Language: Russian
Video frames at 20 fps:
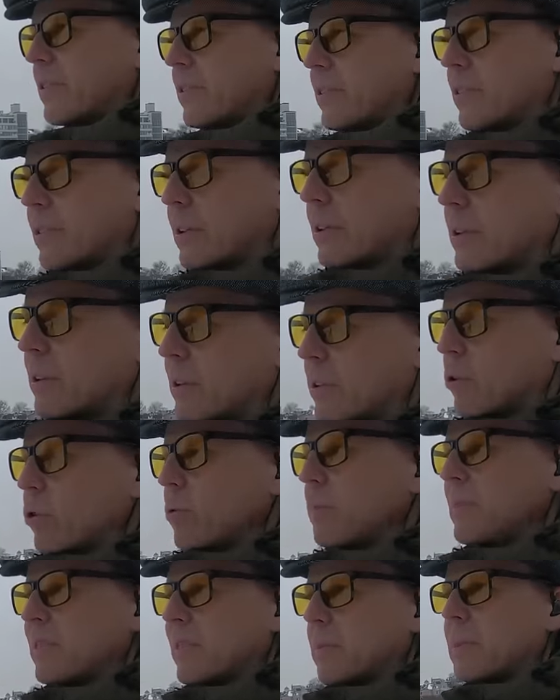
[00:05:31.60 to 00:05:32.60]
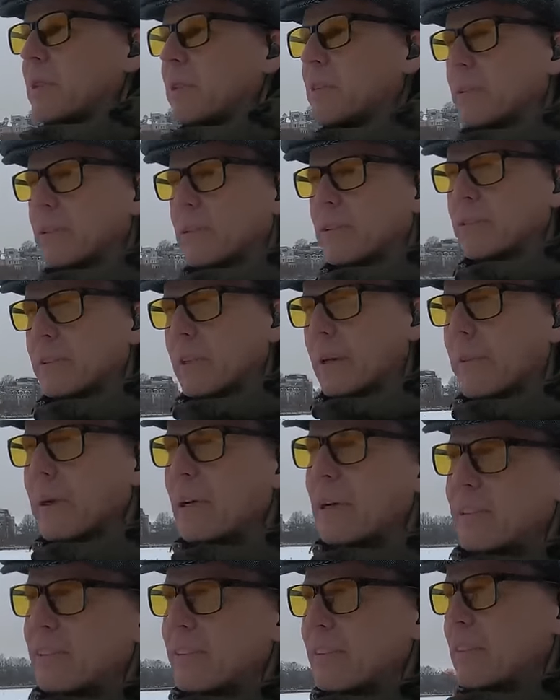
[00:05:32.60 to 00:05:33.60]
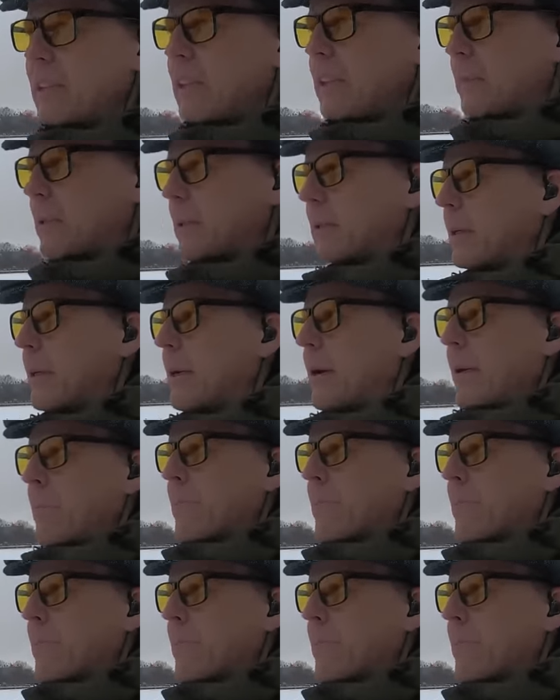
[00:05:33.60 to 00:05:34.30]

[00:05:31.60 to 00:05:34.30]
с э, думцами, собрать с ними,